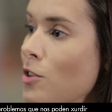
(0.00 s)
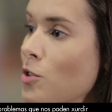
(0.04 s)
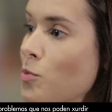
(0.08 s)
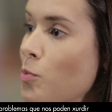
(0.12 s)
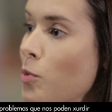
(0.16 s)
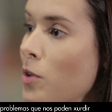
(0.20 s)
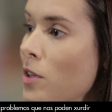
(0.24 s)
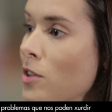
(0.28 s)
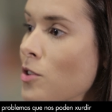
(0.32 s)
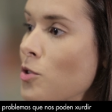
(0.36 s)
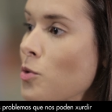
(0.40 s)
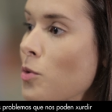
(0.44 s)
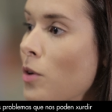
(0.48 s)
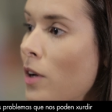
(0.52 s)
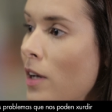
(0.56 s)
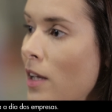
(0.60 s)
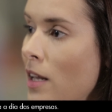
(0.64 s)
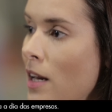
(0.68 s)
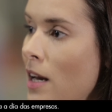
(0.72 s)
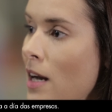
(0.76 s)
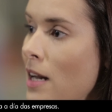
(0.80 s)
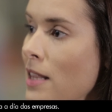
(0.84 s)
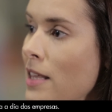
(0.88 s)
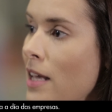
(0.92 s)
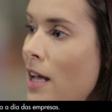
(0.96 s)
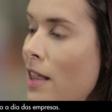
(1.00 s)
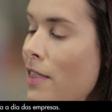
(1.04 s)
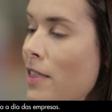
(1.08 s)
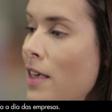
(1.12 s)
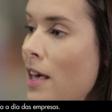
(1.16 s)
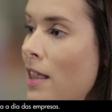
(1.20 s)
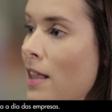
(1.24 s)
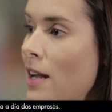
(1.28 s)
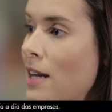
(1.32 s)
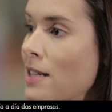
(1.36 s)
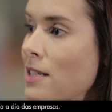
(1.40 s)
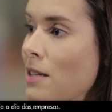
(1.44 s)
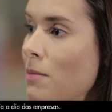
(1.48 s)
nos pueden surgir en el día a
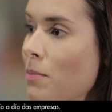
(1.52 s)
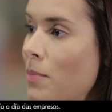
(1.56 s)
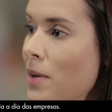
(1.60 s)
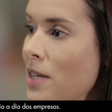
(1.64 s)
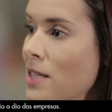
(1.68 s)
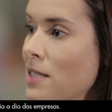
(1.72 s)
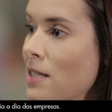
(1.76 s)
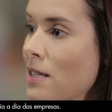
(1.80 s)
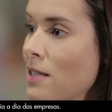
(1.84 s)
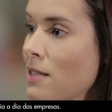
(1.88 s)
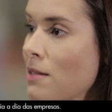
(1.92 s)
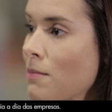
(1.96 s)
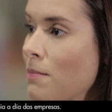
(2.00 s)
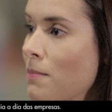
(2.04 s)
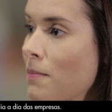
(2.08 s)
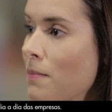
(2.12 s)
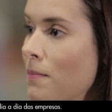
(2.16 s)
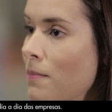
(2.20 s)
día de las empresas.